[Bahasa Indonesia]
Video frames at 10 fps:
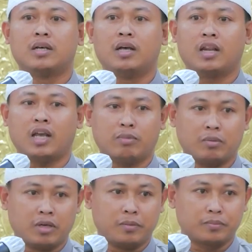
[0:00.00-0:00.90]
Hari apa,
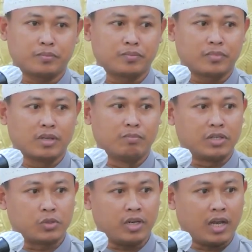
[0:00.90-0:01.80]
Pak?
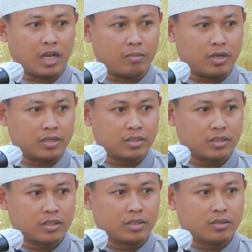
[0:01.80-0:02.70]
Besok ini hari apa?
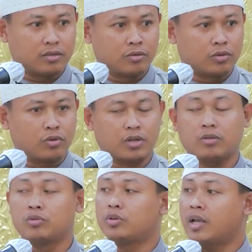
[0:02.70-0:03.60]
Untuk
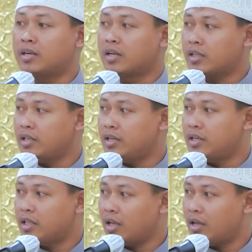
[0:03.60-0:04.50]
untuk yang dekat ini
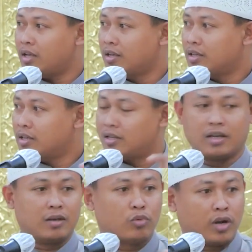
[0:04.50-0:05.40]
kita
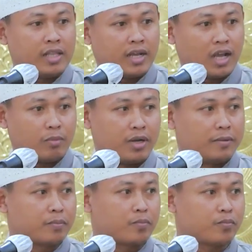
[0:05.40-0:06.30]
Mulainya hari apa?
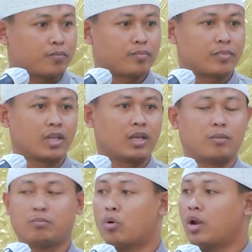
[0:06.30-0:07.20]

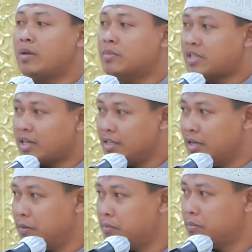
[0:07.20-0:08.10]
Mulai mencarinya.